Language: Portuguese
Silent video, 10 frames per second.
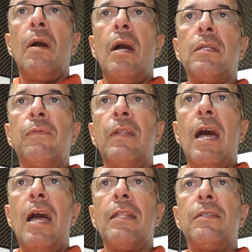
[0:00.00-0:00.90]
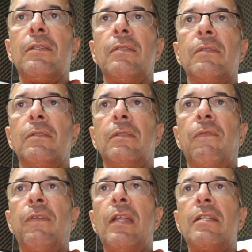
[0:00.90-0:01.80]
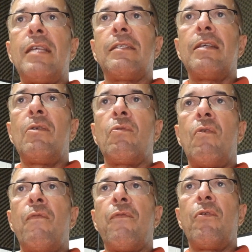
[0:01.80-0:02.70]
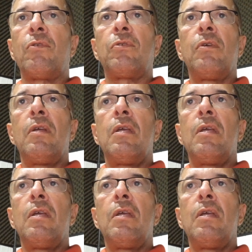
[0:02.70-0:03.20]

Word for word: atividade de finalização, confronto